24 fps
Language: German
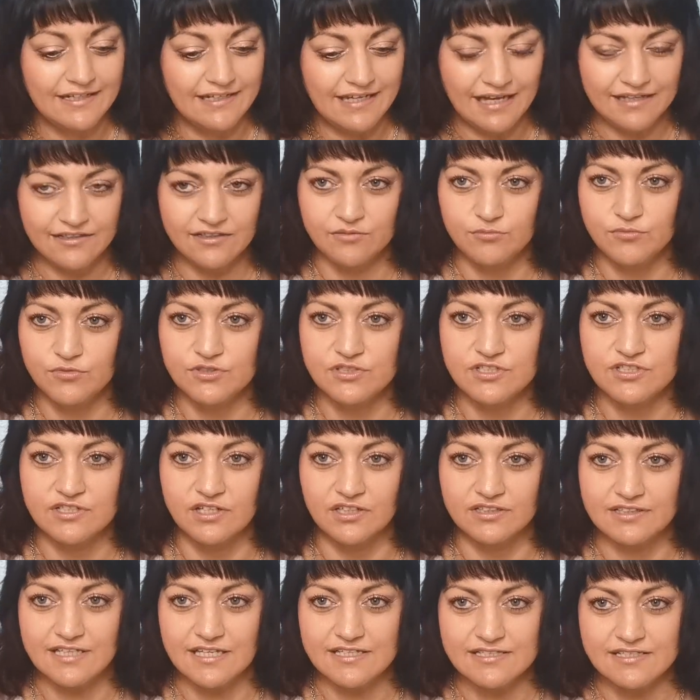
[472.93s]
Die anderen muss ich
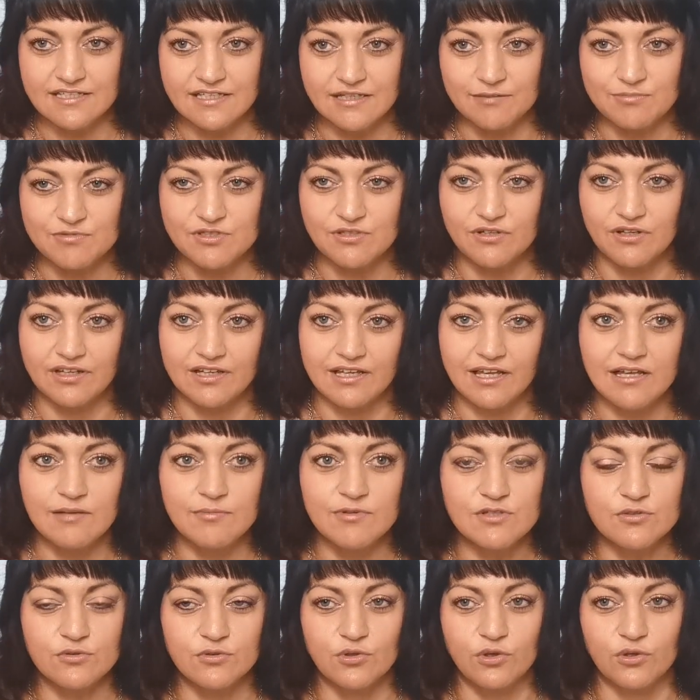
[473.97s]
noch testen. Da gibt es noch ein
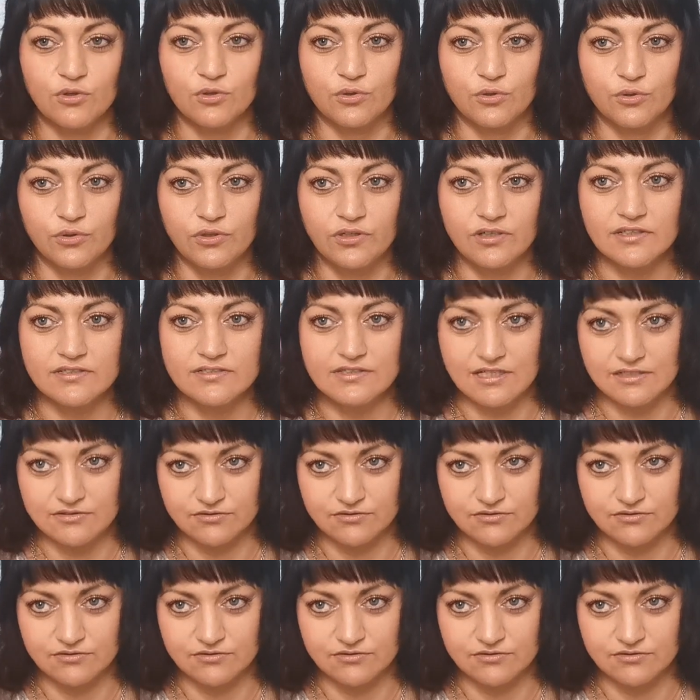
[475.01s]
gelbes und noch ein grünes.